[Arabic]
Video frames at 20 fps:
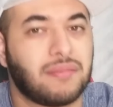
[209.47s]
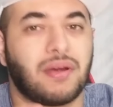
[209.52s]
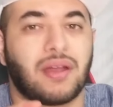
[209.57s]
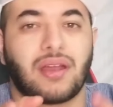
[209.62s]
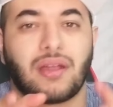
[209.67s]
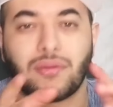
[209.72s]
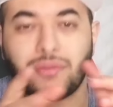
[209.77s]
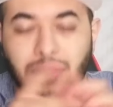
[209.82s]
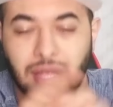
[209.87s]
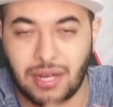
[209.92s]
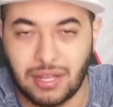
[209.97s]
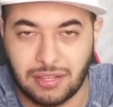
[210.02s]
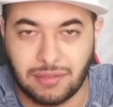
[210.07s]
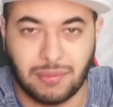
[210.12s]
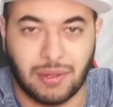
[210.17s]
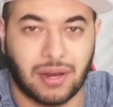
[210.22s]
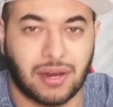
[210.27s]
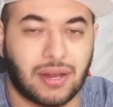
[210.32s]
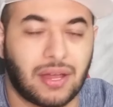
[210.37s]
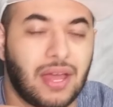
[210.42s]
مره وثالث
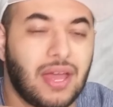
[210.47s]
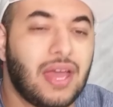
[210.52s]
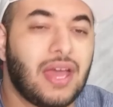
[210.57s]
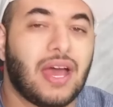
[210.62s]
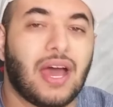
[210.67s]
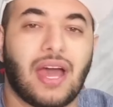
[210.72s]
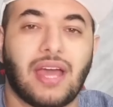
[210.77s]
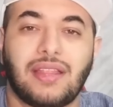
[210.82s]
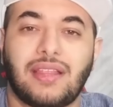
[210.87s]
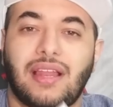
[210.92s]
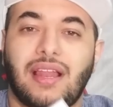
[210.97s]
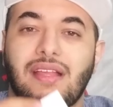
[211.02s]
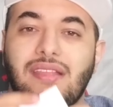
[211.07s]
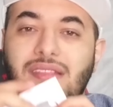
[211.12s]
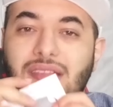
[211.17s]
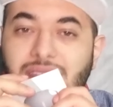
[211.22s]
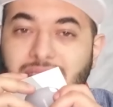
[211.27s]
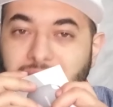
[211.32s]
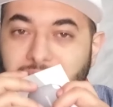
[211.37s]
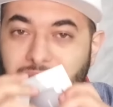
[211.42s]
مره هيدا
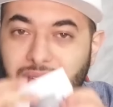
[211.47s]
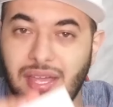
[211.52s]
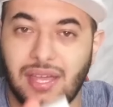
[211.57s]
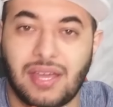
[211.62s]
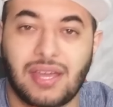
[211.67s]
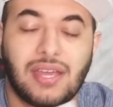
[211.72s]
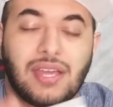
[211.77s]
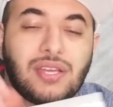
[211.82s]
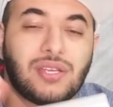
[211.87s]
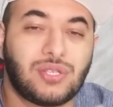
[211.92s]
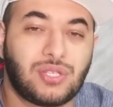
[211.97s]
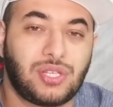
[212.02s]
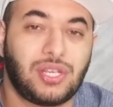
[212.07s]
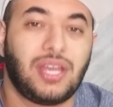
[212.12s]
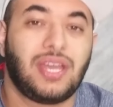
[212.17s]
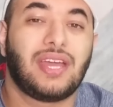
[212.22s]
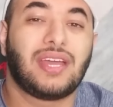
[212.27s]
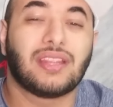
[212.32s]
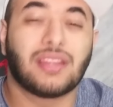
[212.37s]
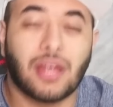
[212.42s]
الاس اس دي
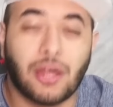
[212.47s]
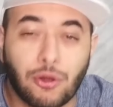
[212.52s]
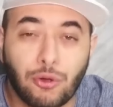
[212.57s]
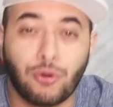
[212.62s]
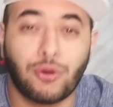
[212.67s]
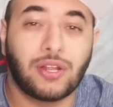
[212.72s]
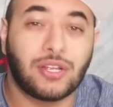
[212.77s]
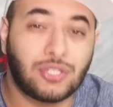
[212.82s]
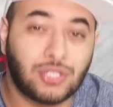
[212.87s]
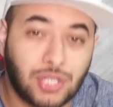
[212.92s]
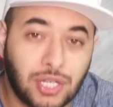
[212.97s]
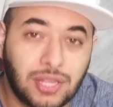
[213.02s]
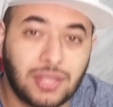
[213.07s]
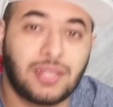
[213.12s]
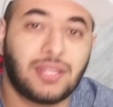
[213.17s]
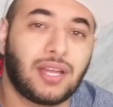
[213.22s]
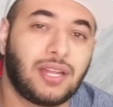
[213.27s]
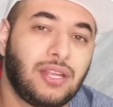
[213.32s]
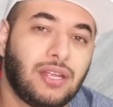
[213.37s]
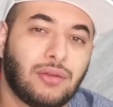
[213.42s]
شيء ضروري
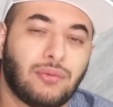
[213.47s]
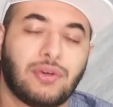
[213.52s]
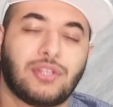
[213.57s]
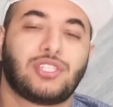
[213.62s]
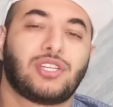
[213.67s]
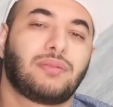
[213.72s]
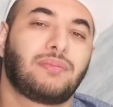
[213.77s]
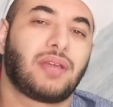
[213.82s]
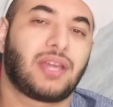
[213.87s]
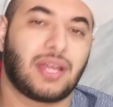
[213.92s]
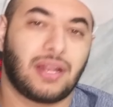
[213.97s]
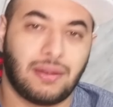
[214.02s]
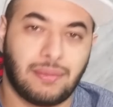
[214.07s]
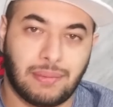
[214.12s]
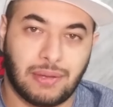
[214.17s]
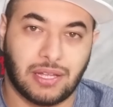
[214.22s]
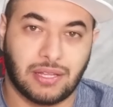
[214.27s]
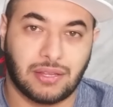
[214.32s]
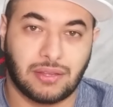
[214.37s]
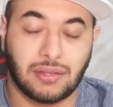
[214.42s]
جدا ينوجد بكل
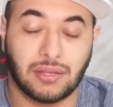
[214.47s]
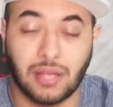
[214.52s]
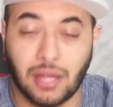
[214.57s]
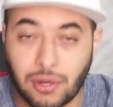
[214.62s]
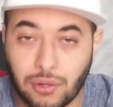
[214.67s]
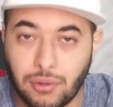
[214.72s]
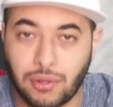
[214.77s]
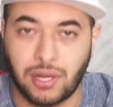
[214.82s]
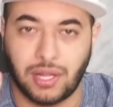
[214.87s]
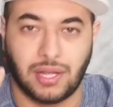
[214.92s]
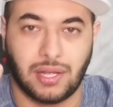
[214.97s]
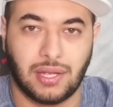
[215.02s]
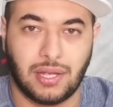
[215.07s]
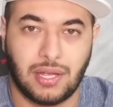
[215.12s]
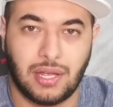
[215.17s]
بيت ضروري